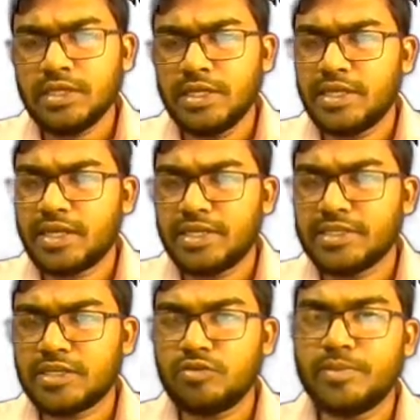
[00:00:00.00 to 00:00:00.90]
আল্লাহর আইন
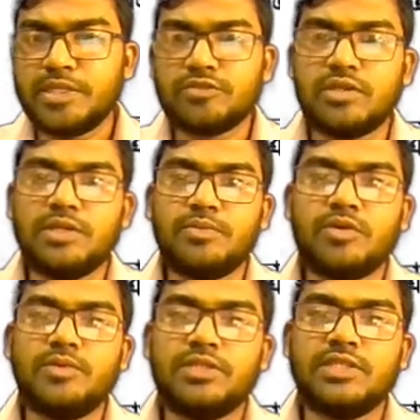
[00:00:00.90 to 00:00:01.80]
কানুন মেনে চললে
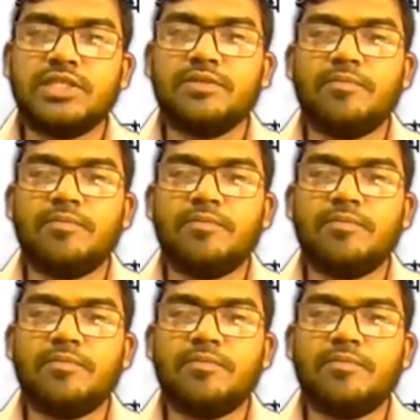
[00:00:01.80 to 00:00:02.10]
পরবর্তীতে